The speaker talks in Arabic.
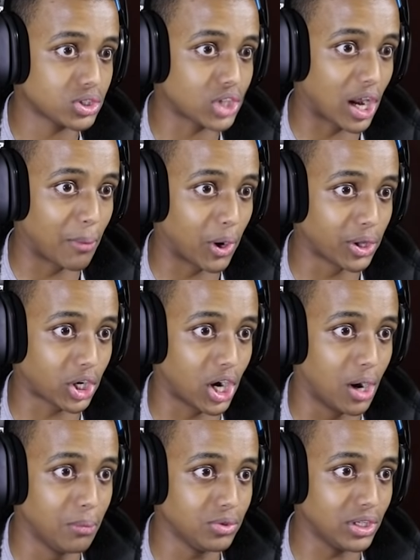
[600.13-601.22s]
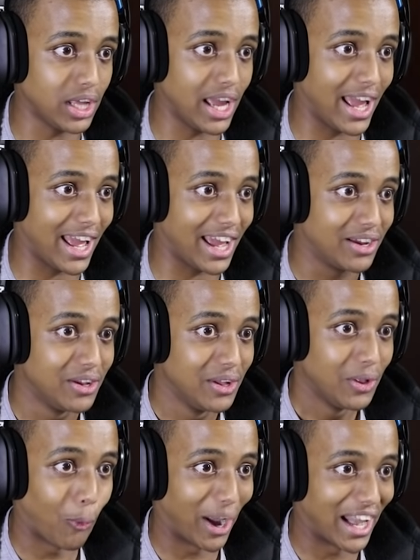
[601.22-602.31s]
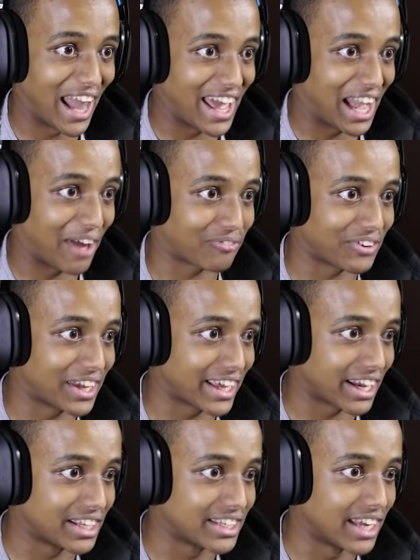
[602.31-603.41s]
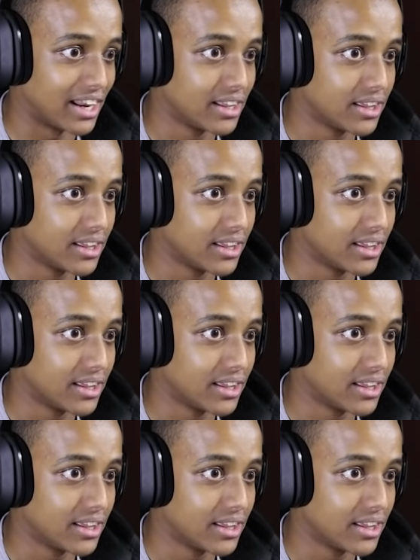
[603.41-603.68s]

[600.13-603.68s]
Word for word: السلام عليكم والله يلعب فيك يا رجال